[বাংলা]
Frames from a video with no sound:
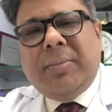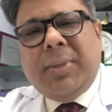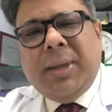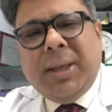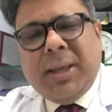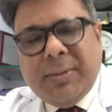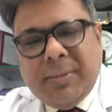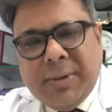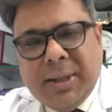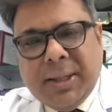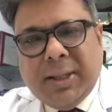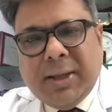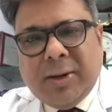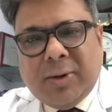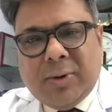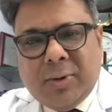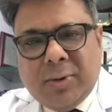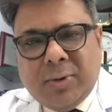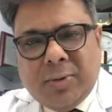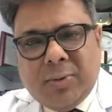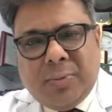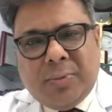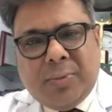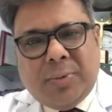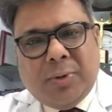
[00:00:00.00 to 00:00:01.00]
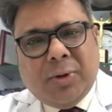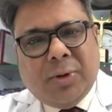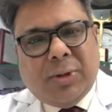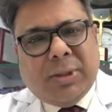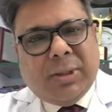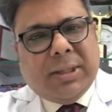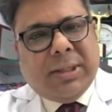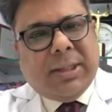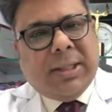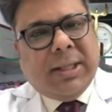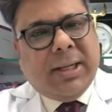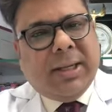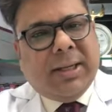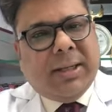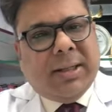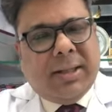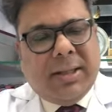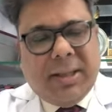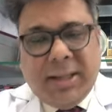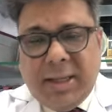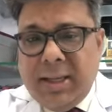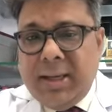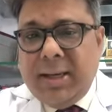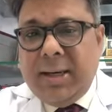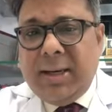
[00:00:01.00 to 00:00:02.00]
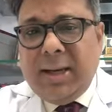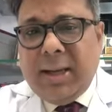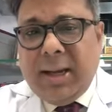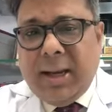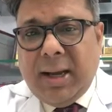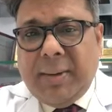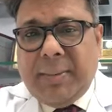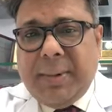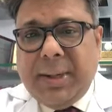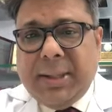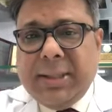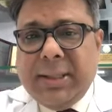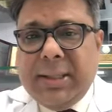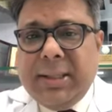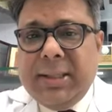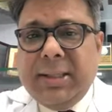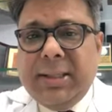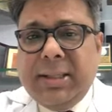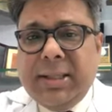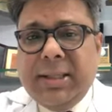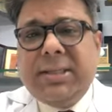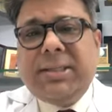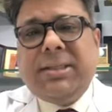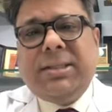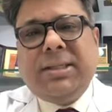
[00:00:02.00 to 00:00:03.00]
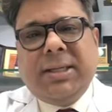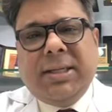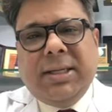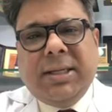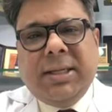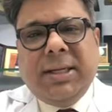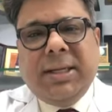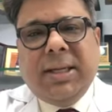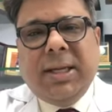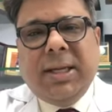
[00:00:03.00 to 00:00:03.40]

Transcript: ভেবে দেখুন প্রত্যেক দিন আমাদের দেশে